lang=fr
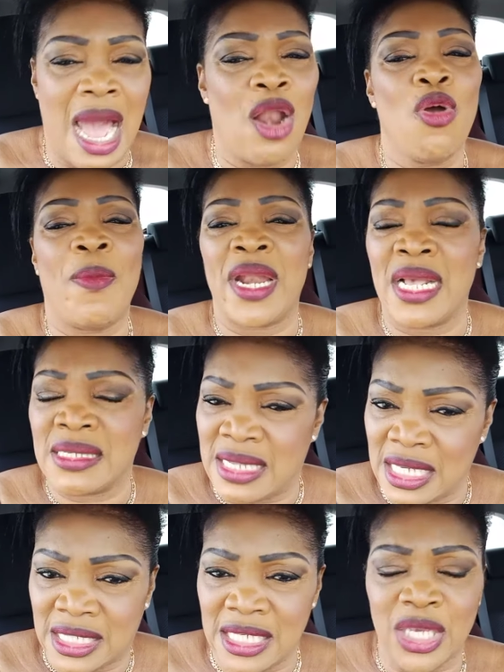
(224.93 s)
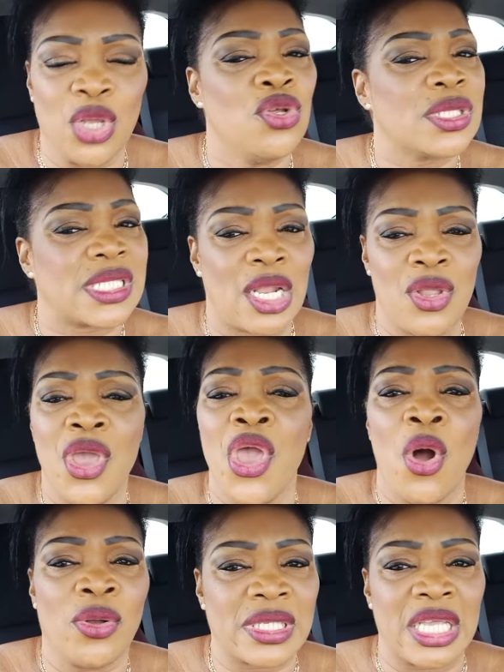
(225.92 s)
Alors Zaché que le salut
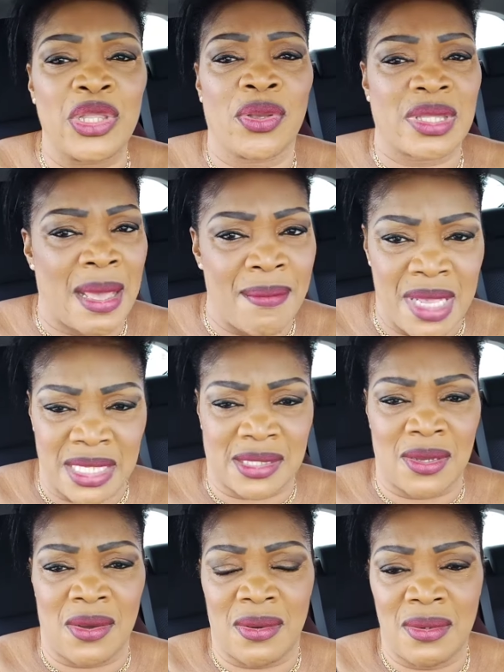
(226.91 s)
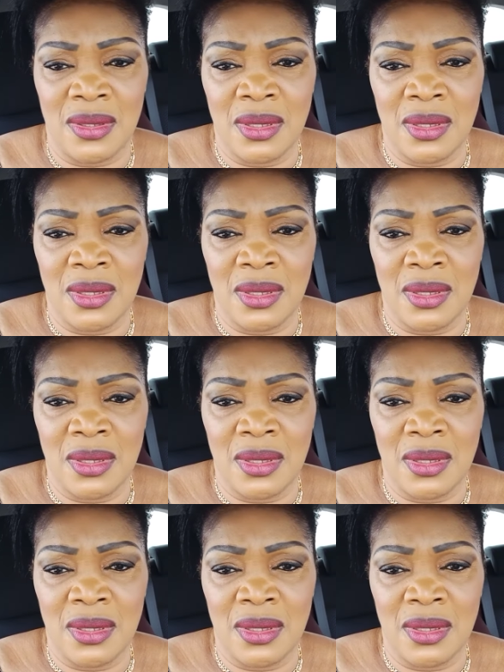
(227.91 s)
est entré dans ta maison.